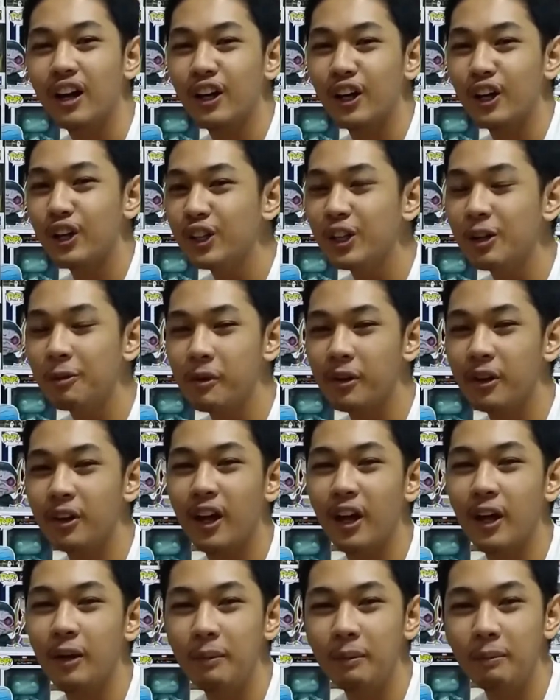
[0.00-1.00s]
ngayon naman
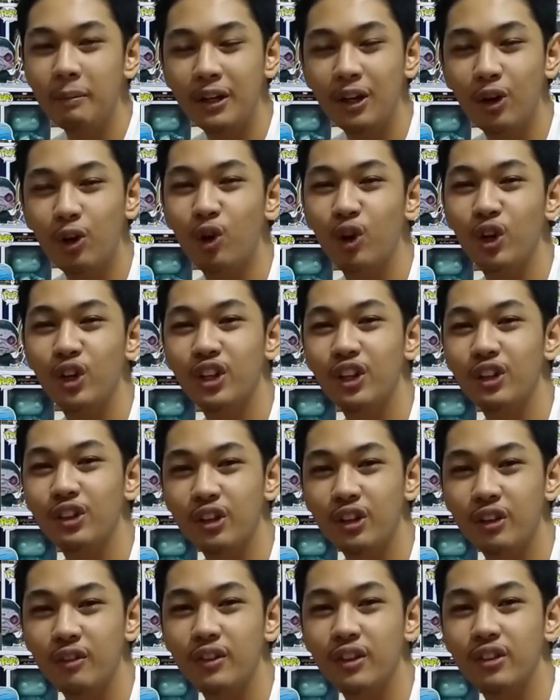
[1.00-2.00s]
ay bibigyan ko kayo ng
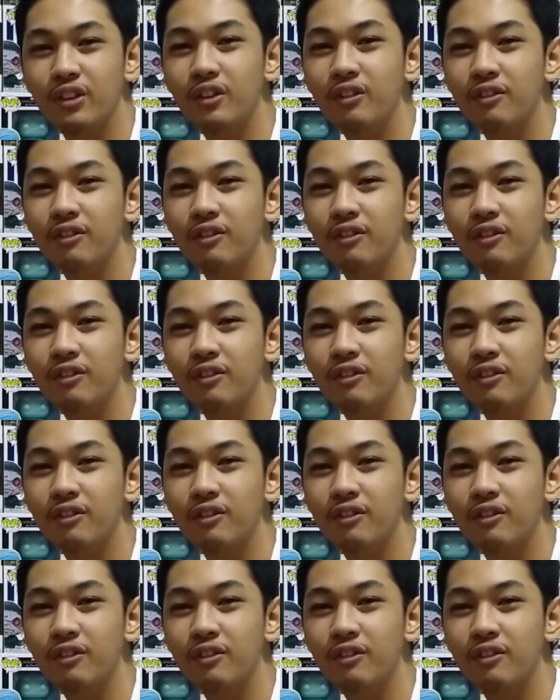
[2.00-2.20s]
trivia